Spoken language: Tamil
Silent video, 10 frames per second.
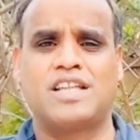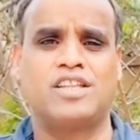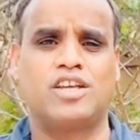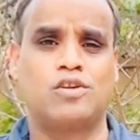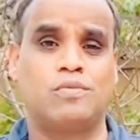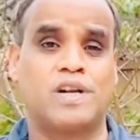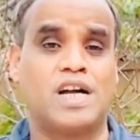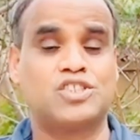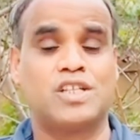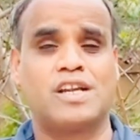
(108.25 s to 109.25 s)
சந்திக்கிறோம்
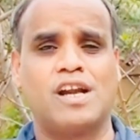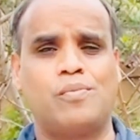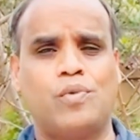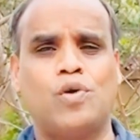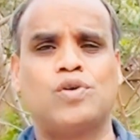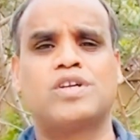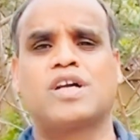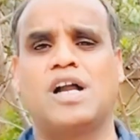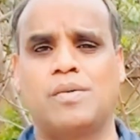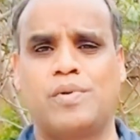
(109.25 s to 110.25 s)
ராட்சதர்களை போன்று
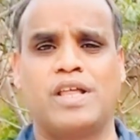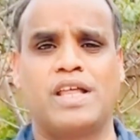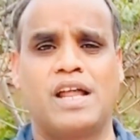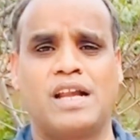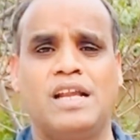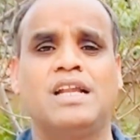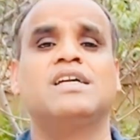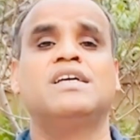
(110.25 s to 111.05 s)
காணப்படுகிறார்கள்